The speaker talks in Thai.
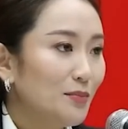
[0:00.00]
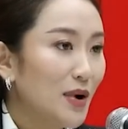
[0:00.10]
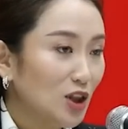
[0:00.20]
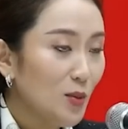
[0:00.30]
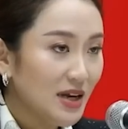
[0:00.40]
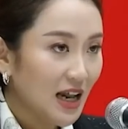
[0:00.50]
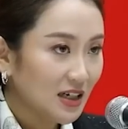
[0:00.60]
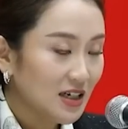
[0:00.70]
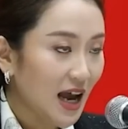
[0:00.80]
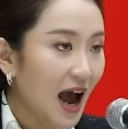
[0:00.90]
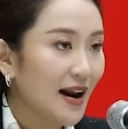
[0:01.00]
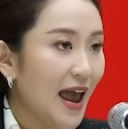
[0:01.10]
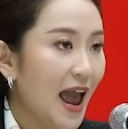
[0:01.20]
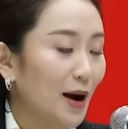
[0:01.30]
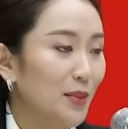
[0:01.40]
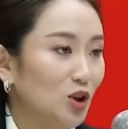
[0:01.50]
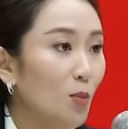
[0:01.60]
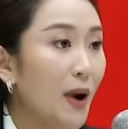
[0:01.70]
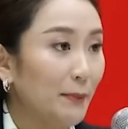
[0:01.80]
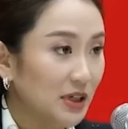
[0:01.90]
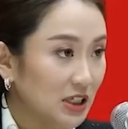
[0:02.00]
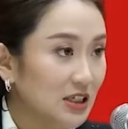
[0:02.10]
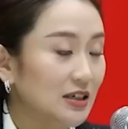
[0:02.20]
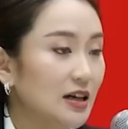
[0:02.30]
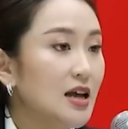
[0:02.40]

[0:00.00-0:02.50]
มันต้องมีการขึ้นค่าแรงมันต้องปรับขึ้น